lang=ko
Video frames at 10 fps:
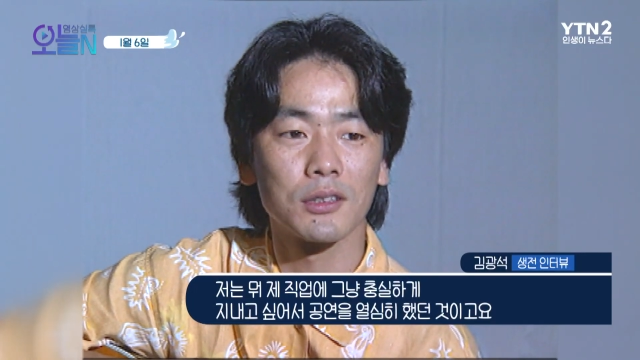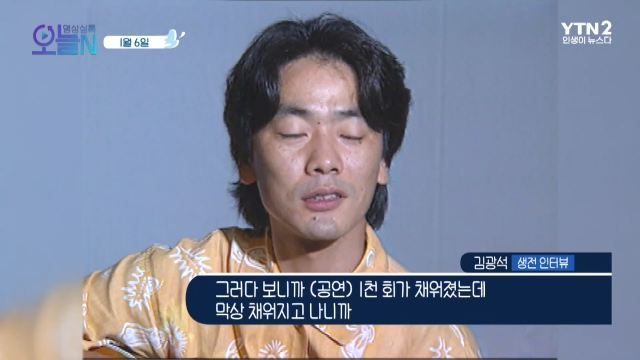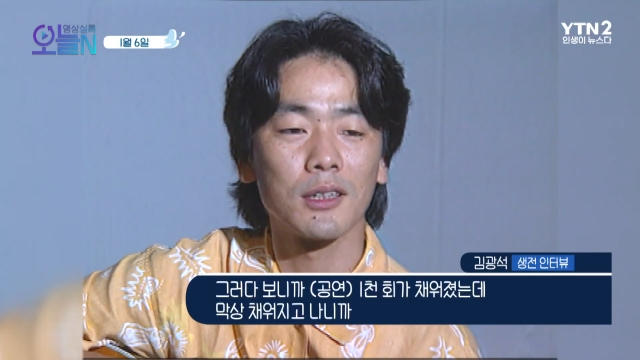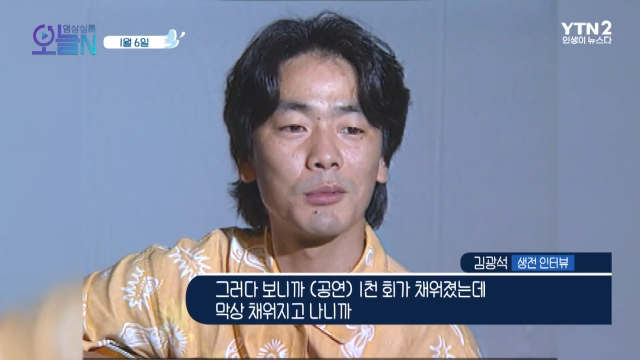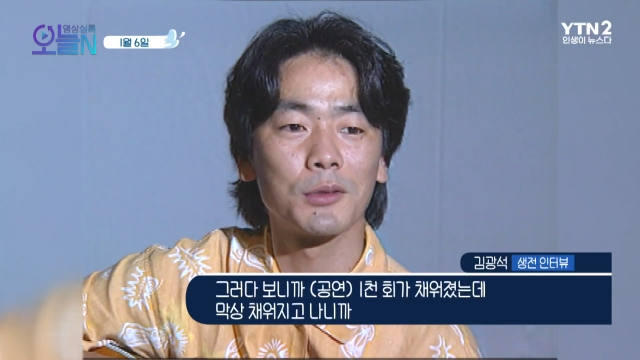
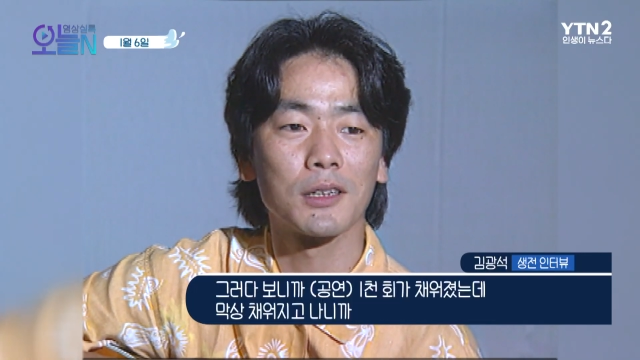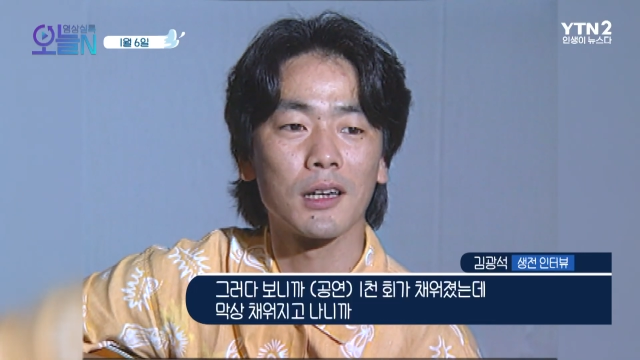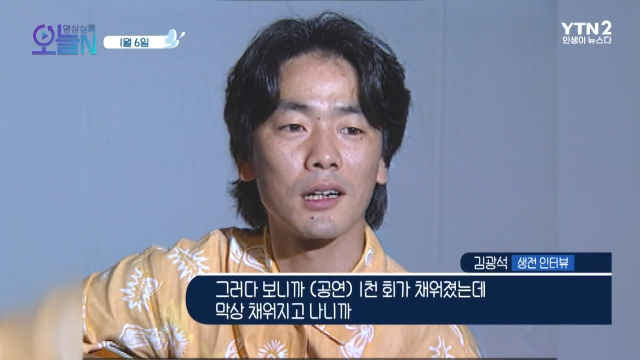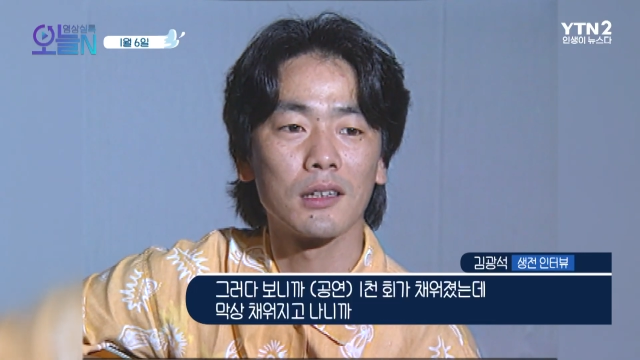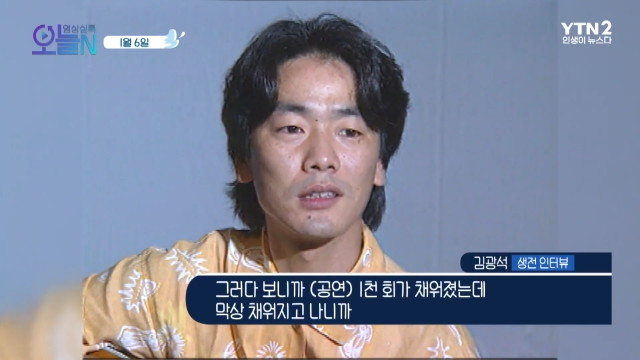그러다
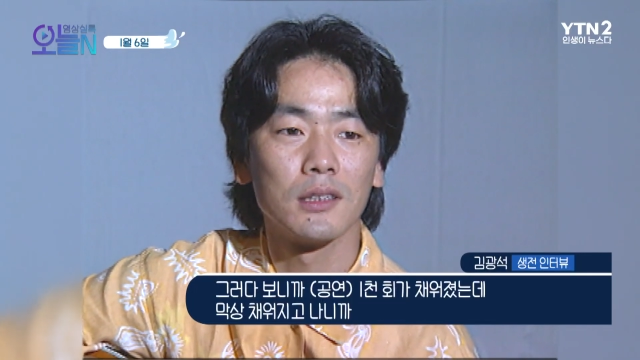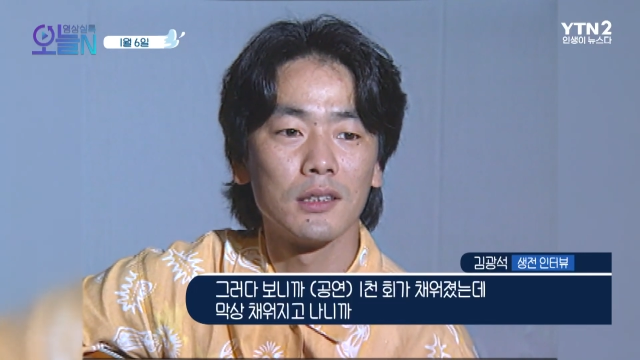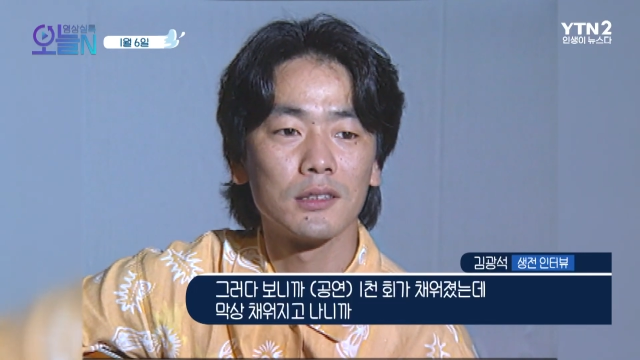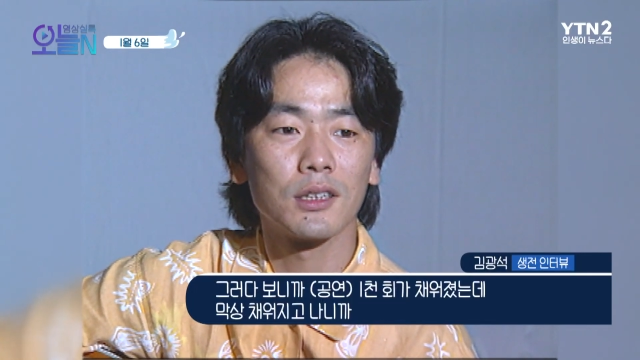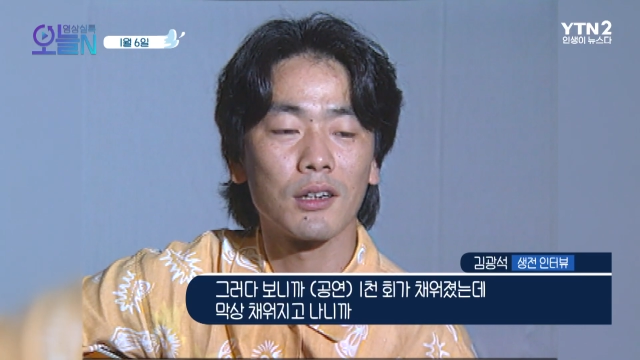보니까
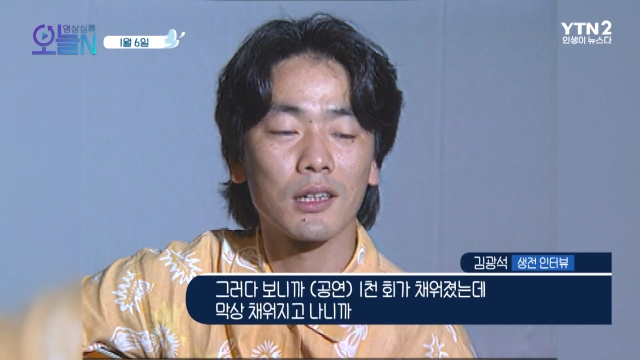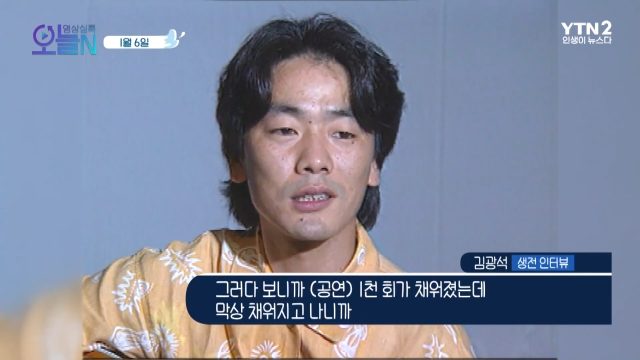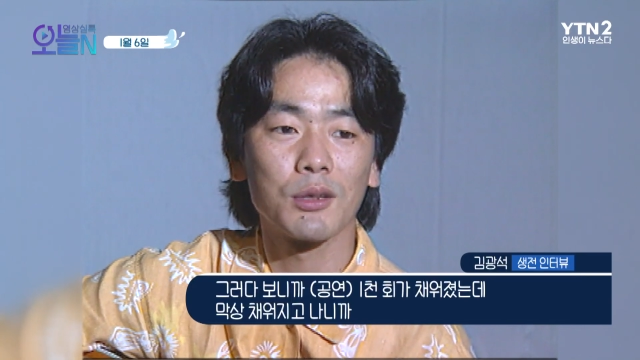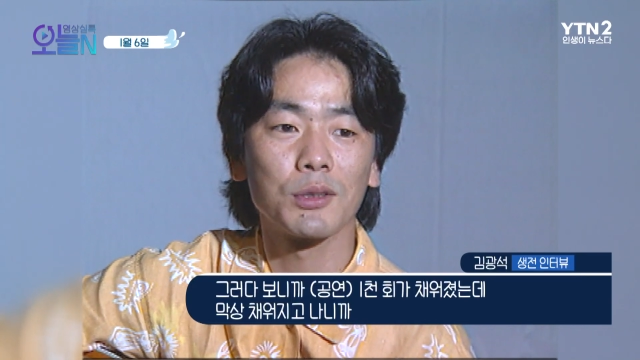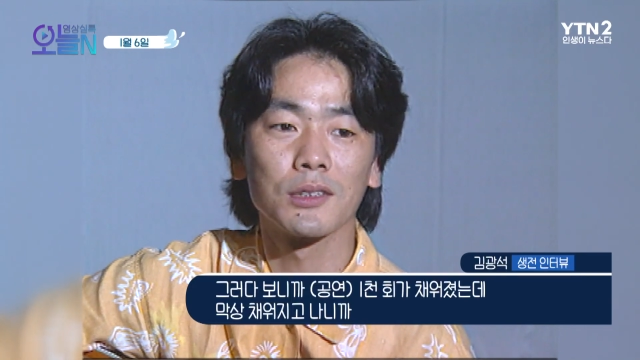천혜가
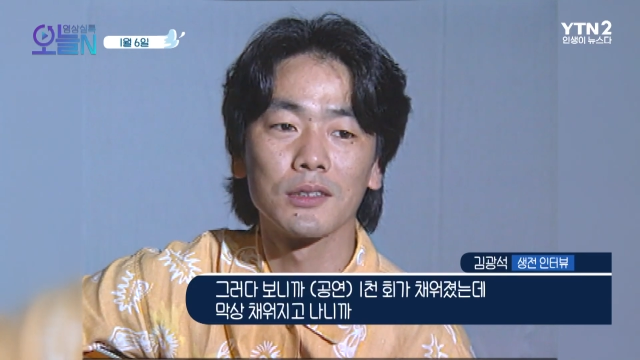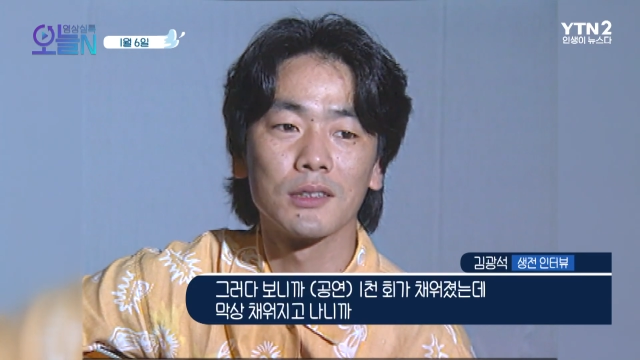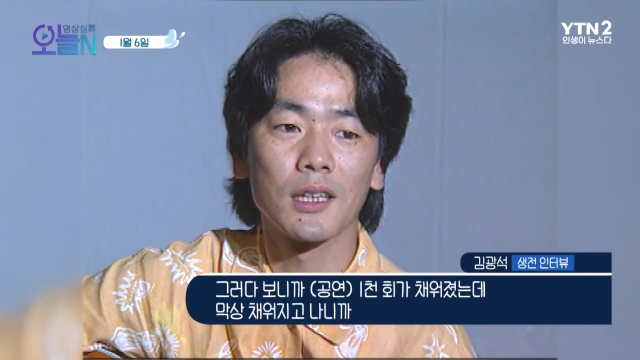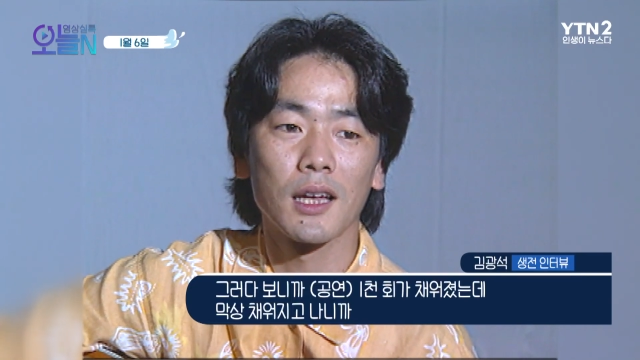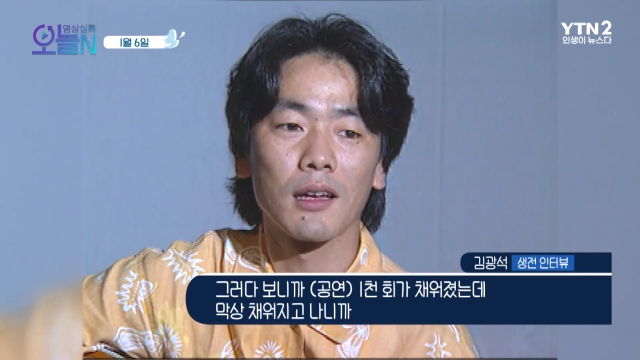
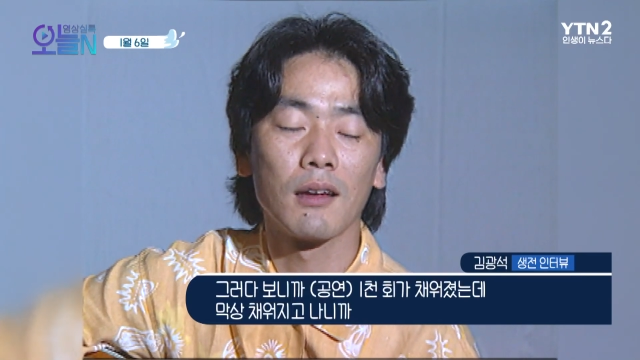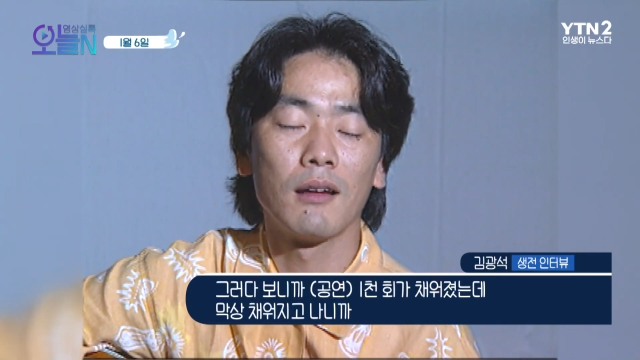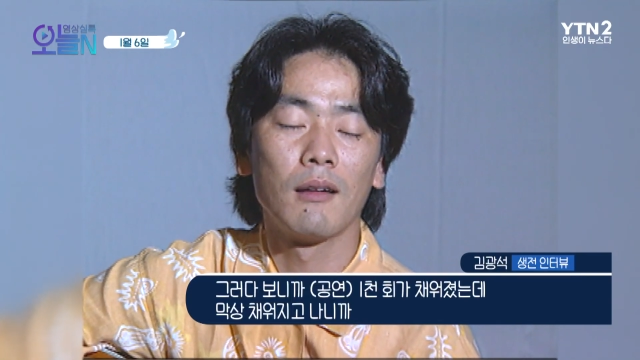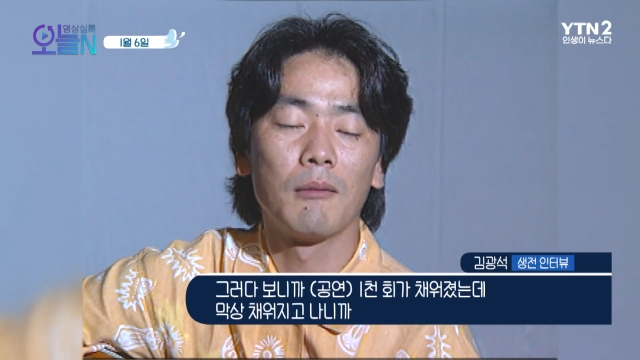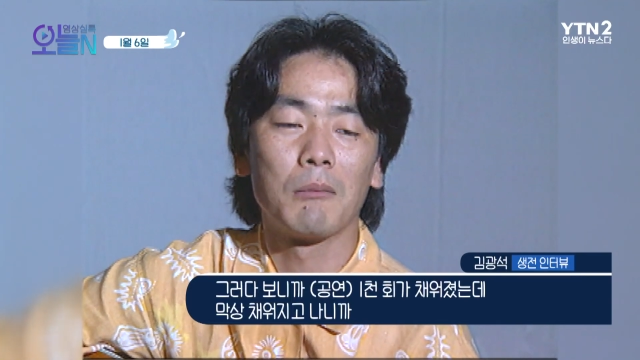채워졌는데
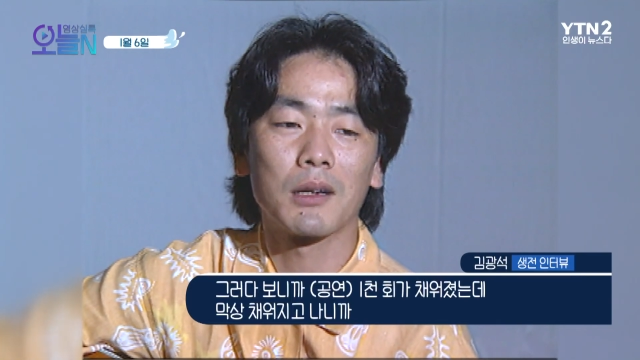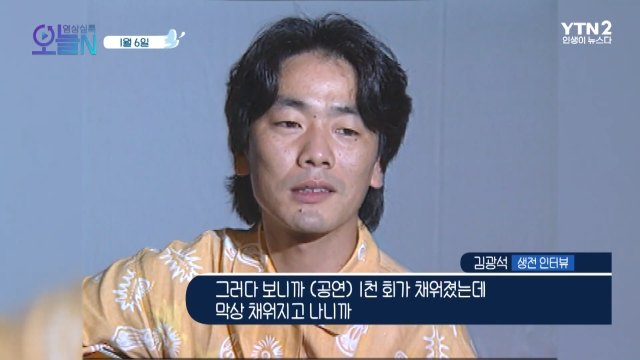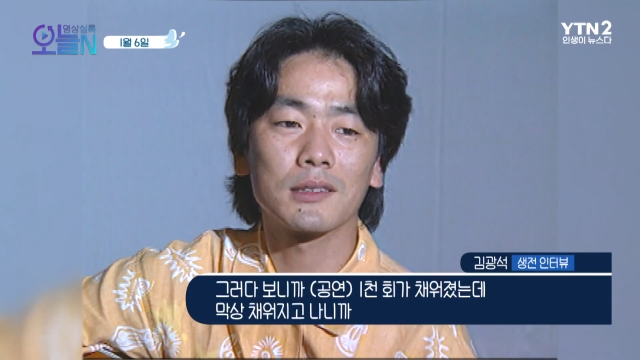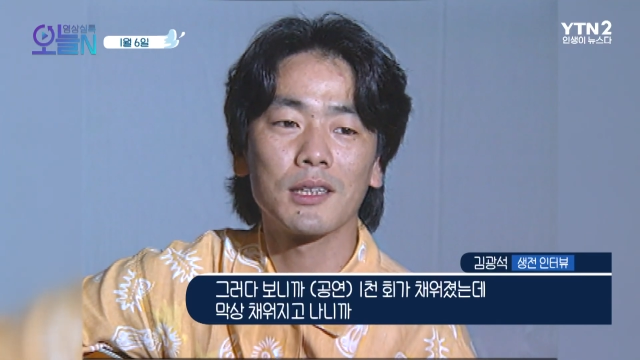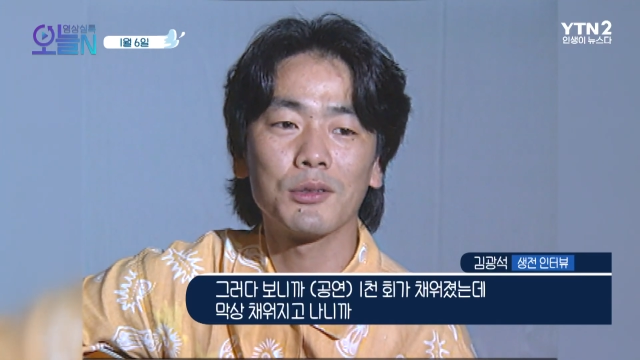
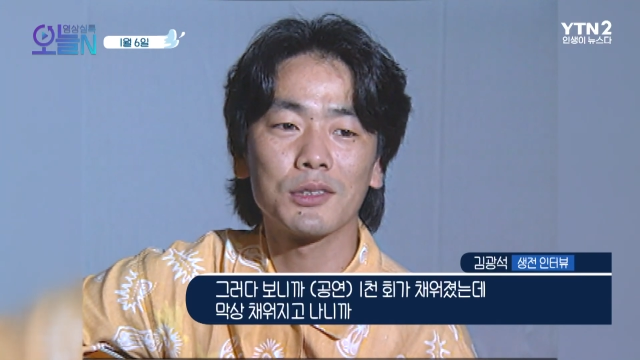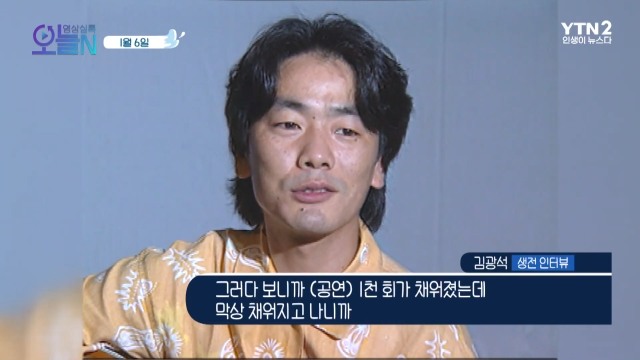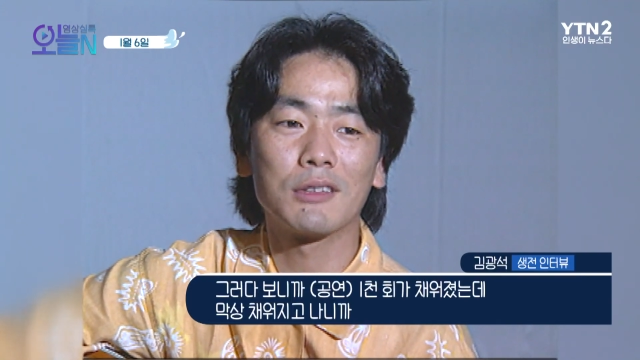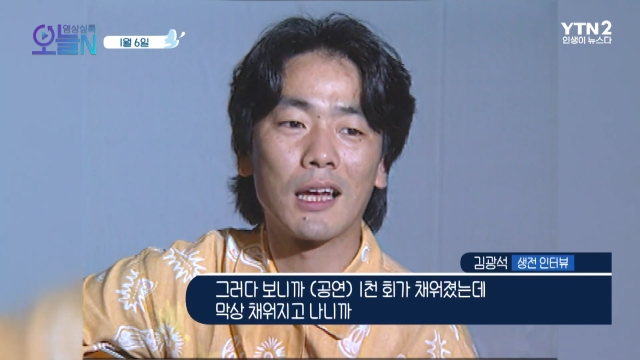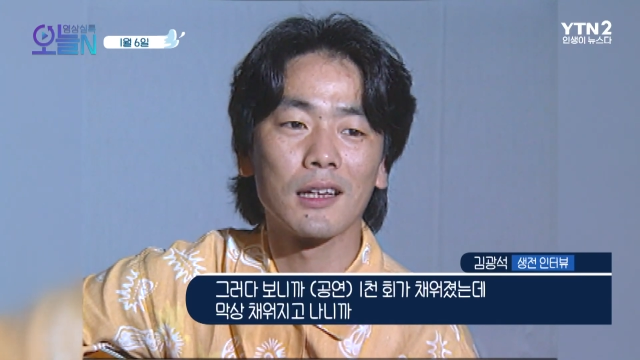막상
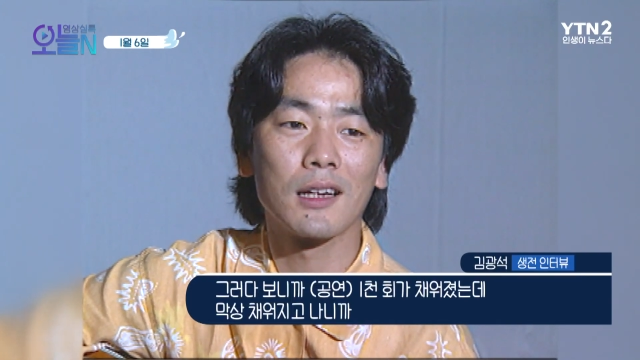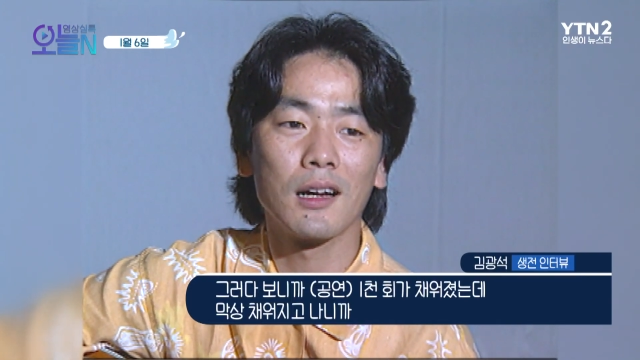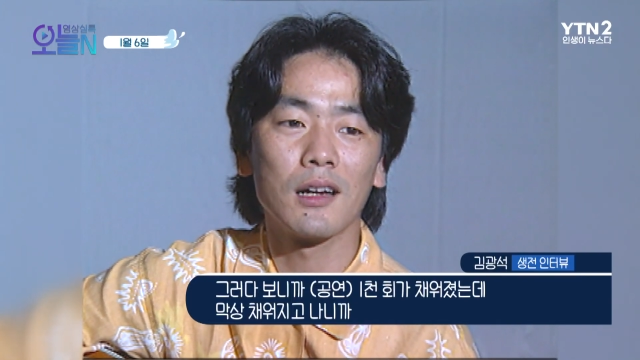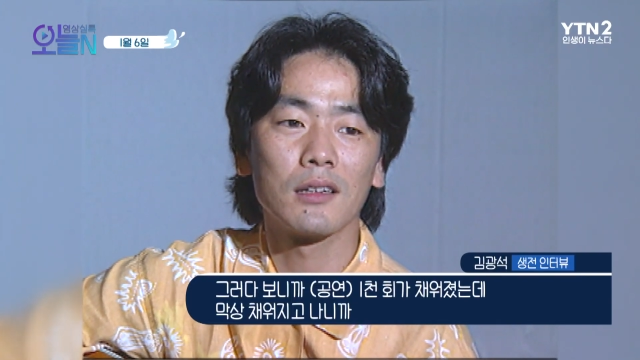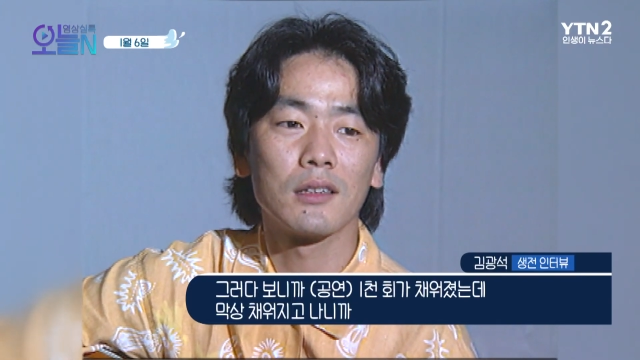채워지고
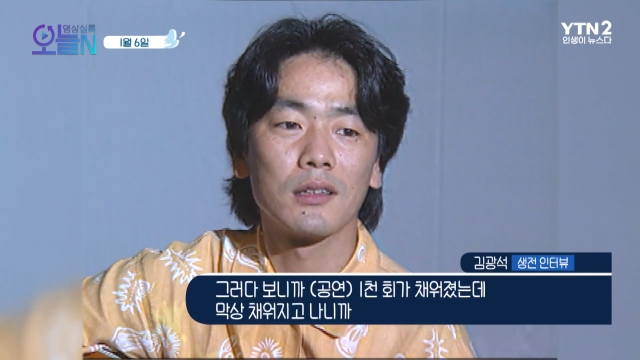나니까